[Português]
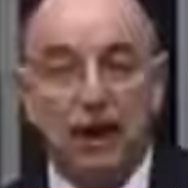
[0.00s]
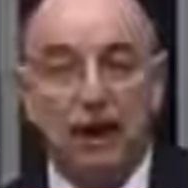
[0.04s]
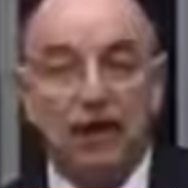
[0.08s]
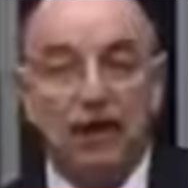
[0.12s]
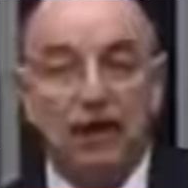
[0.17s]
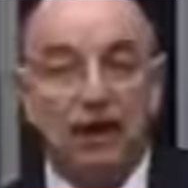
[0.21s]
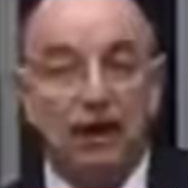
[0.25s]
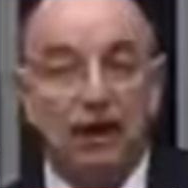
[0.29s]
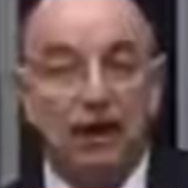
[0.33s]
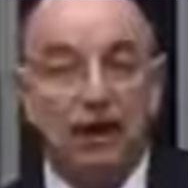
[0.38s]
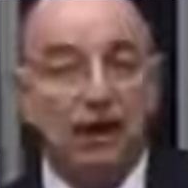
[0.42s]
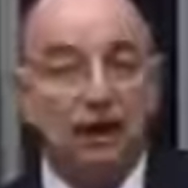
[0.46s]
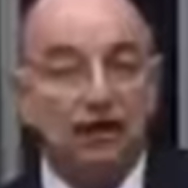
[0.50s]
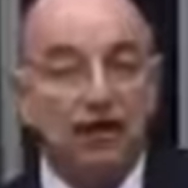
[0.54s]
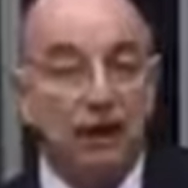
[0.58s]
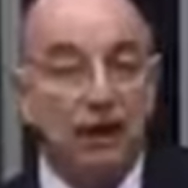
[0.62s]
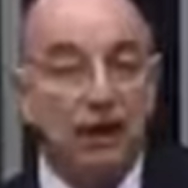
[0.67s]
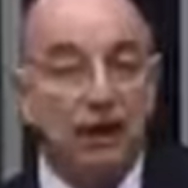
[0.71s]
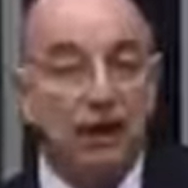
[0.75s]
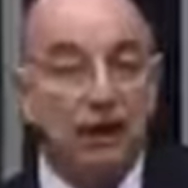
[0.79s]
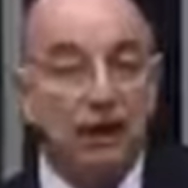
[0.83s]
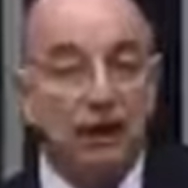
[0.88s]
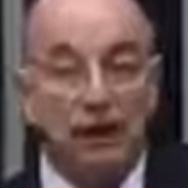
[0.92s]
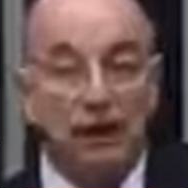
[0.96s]
Tem,
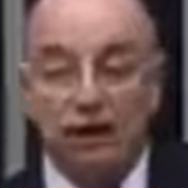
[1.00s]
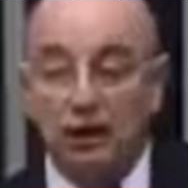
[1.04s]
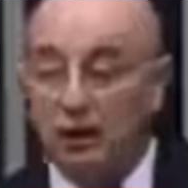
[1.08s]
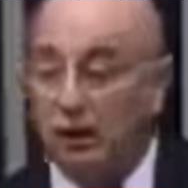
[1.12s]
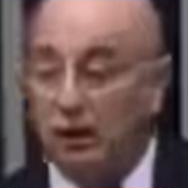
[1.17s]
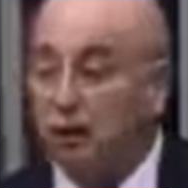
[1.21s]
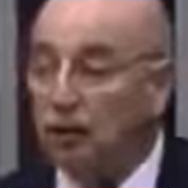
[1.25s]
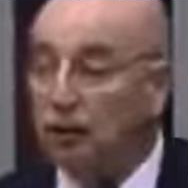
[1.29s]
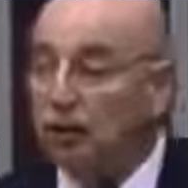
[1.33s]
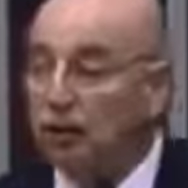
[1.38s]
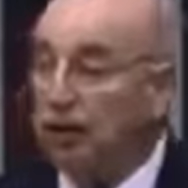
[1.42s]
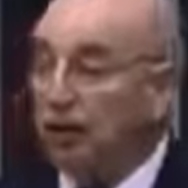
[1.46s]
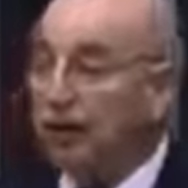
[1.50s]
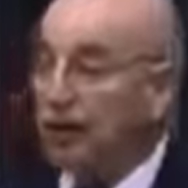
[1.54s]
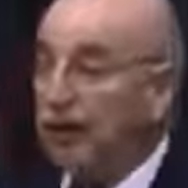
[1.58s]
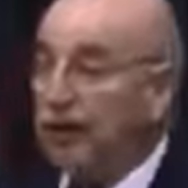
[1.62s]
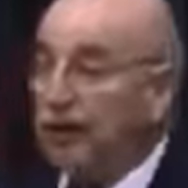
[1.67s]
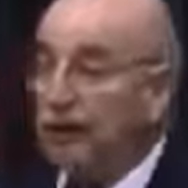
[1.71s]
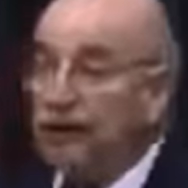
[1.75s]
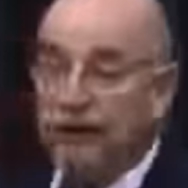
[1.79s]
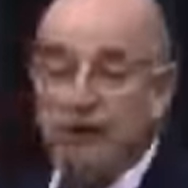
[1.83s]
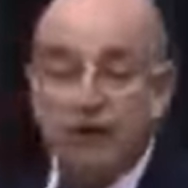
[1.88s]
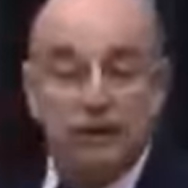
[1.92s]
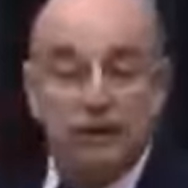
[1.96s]
tem
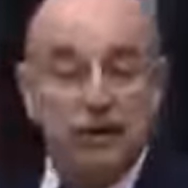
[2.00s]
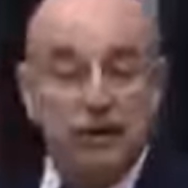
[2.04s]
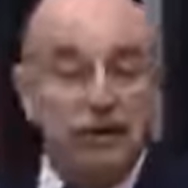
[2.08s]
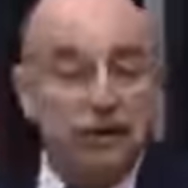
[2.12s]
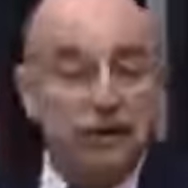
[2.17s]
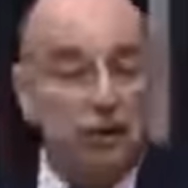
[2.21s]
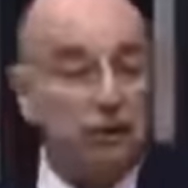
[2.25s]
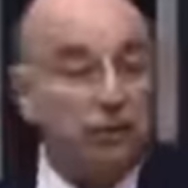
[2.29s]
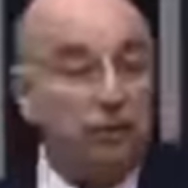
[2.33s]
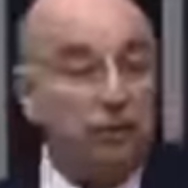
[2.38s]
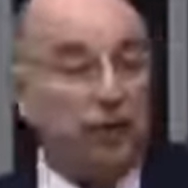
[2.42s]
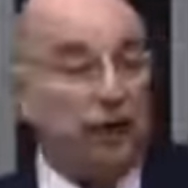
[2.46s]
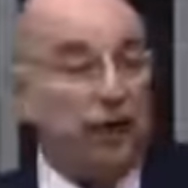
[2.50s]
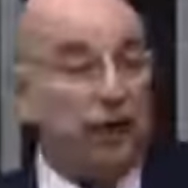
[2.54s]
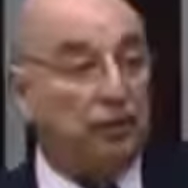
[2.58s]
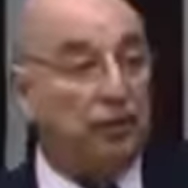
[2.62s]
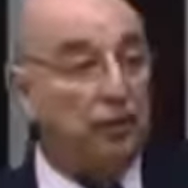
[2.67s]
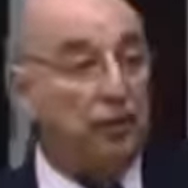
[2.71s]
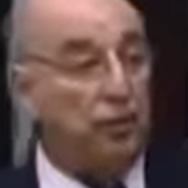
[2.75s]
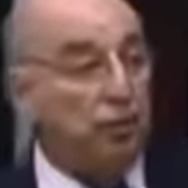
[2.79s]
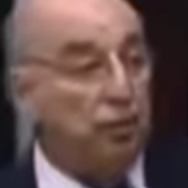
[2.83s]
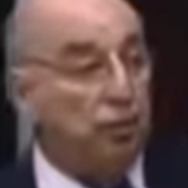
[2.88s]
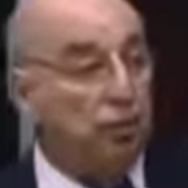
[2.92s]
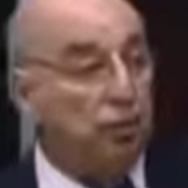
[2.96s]
governantes querendo parar
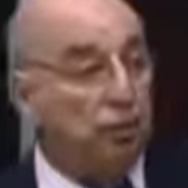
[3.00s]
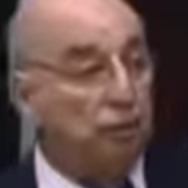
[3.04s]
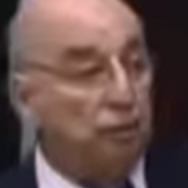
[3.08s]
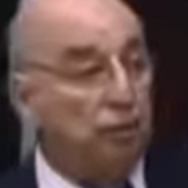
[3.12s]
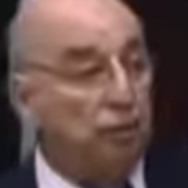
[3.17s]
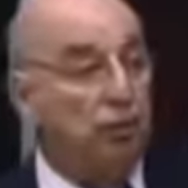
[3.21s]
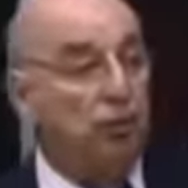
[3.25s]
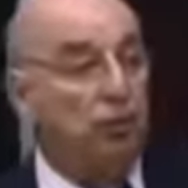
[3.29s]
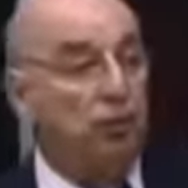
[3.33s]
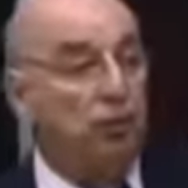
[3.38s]
tudo,